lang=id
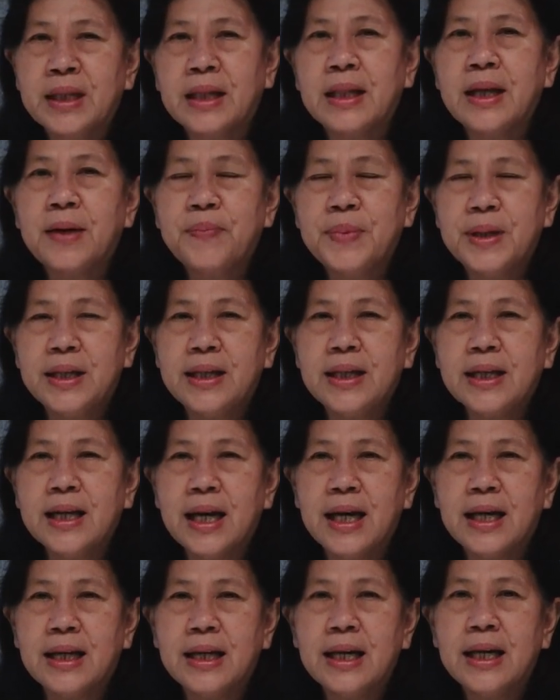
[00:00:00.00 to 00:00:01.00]
tetapi
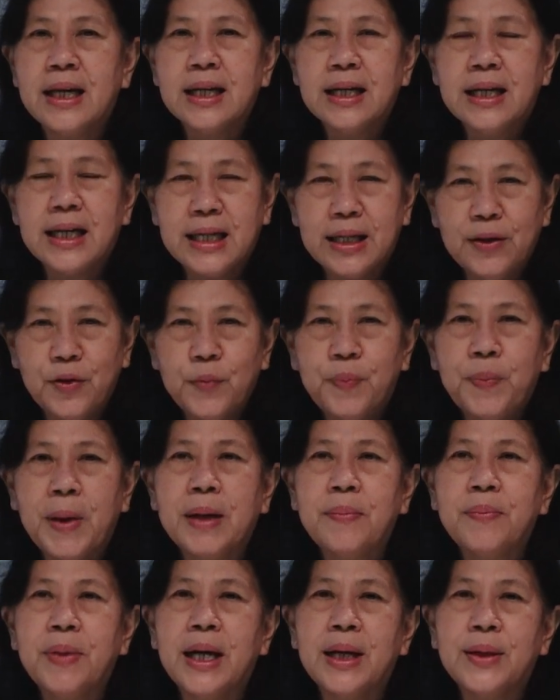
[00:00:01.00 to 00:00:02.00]
dengan
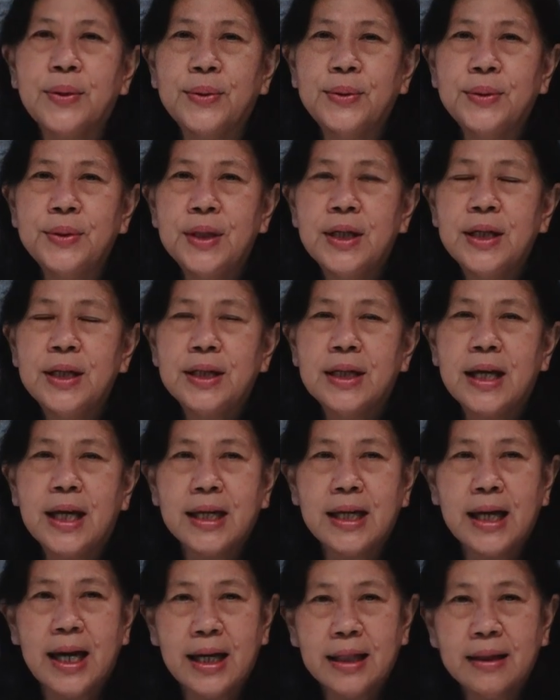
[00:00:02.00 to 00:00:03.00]
kehidupan baru
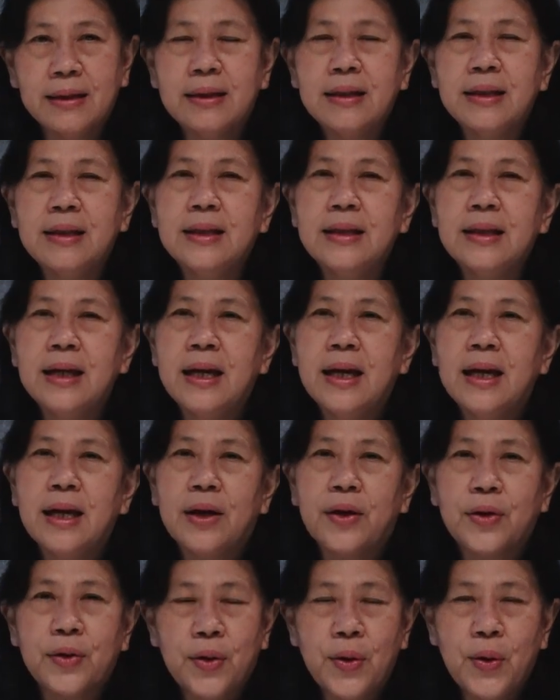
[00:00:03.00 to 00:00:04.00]
dari hati,
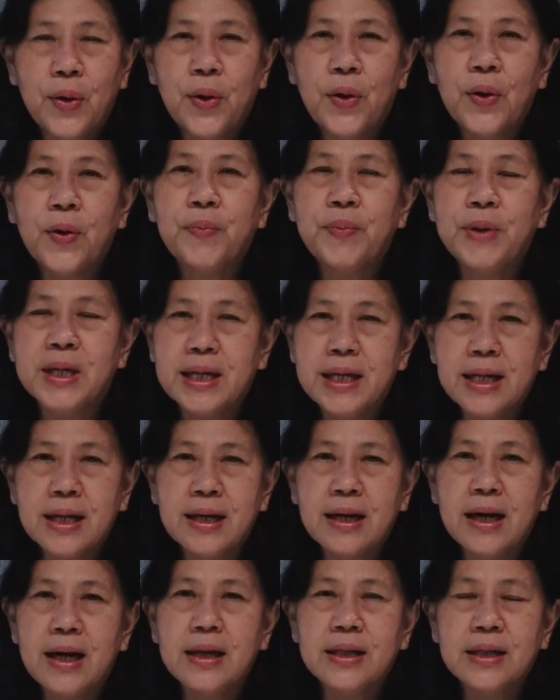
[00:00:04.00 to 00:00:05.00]
roh,
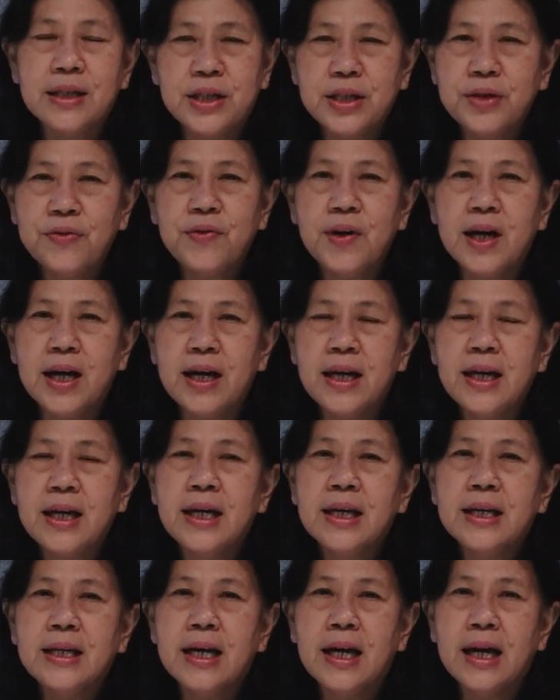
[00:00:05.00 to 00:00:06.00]
pikiran, jiwa
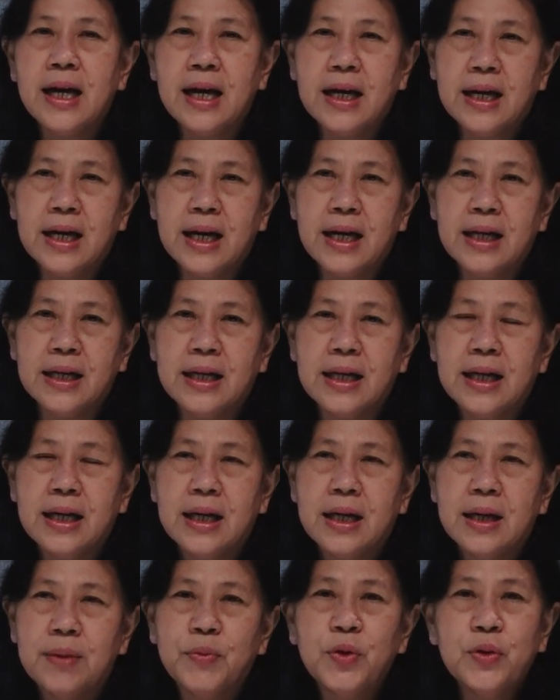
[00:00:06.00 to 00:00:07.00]
yang akan
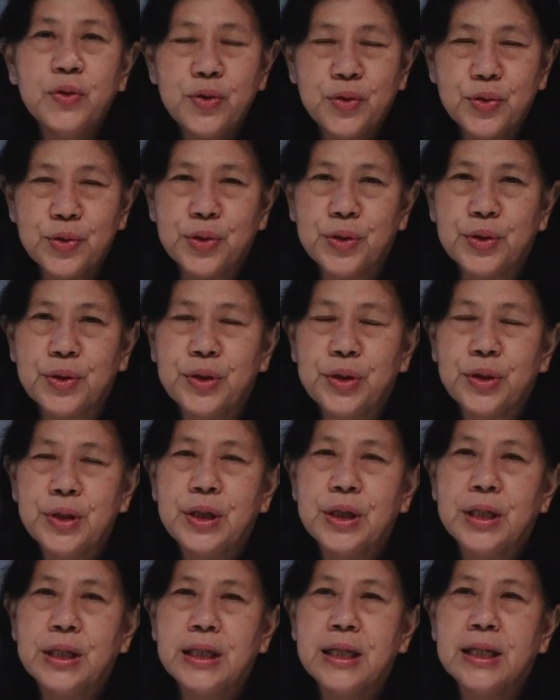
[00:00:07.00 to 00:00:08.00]
muncul
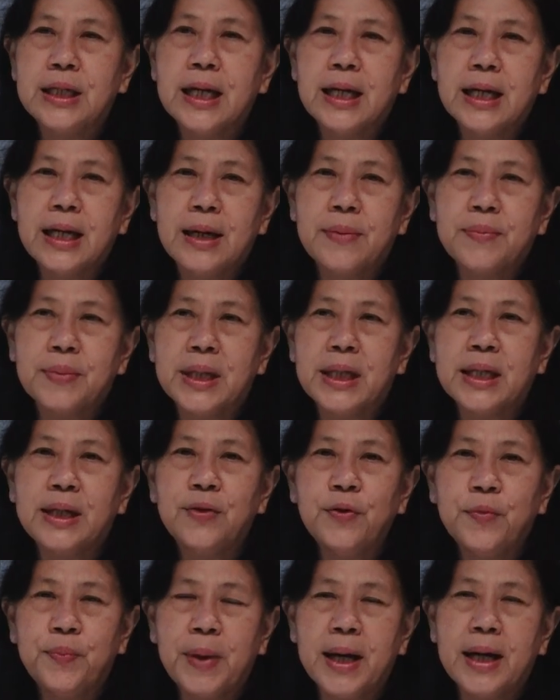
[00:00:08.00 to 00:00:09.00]
di dalam
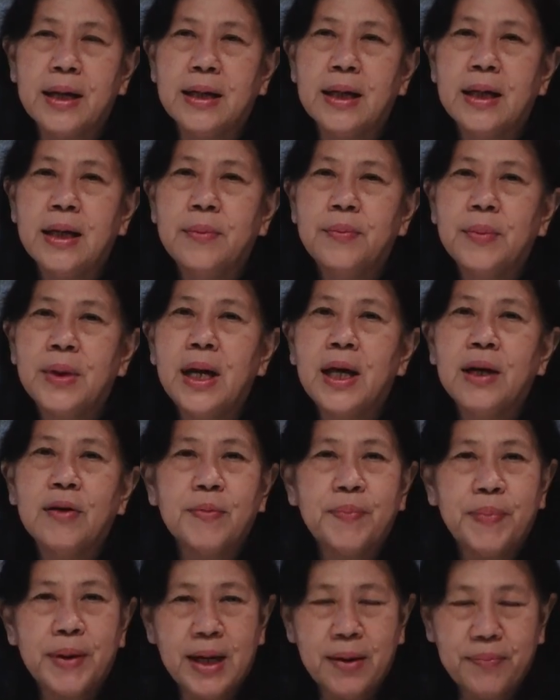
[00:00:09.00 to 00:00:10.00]
kehidupan
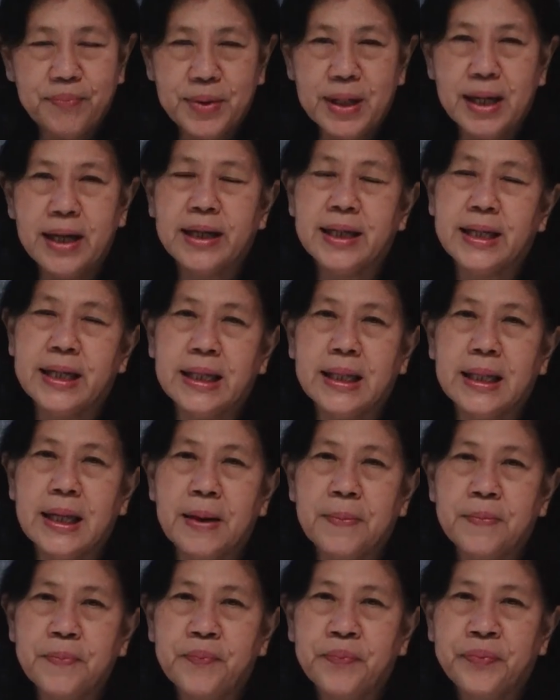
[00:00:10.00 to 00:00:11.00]
melalui penampilan
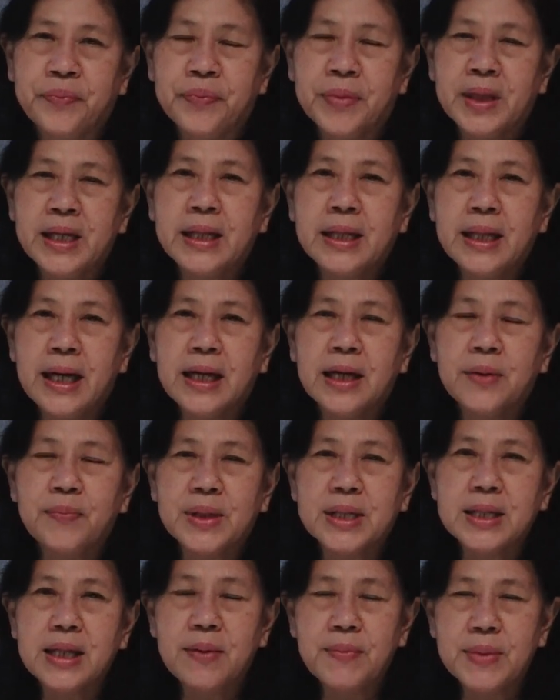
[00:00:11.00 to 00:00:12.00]
kita. Kita
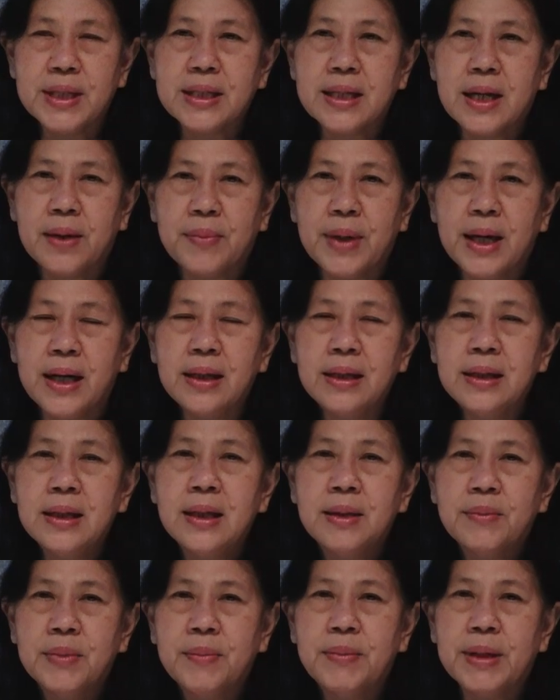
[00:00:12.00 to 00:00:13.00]
akan bersama-sama
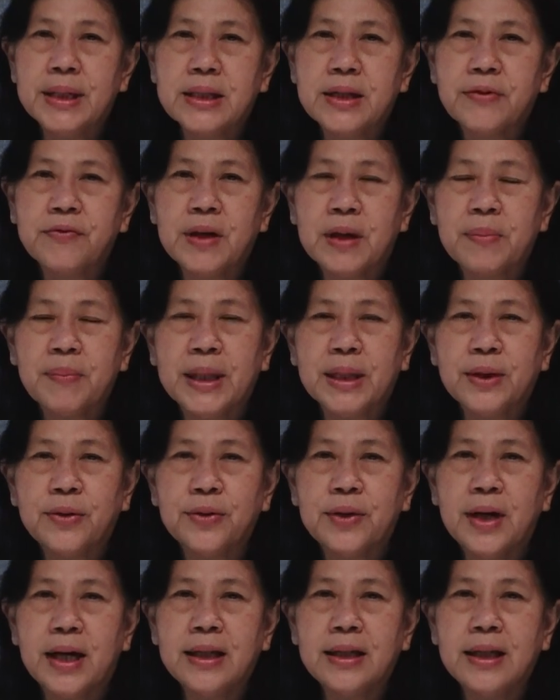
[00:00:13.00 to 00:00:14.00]
membaca firman
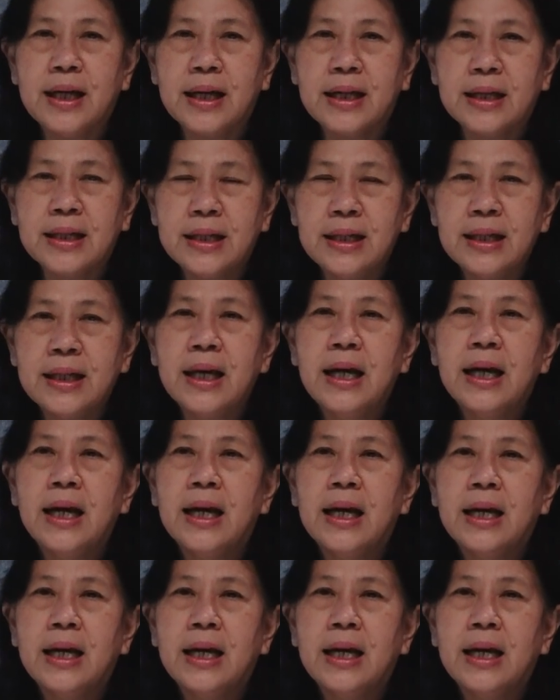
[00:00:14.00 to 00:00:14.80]
Tuhan dari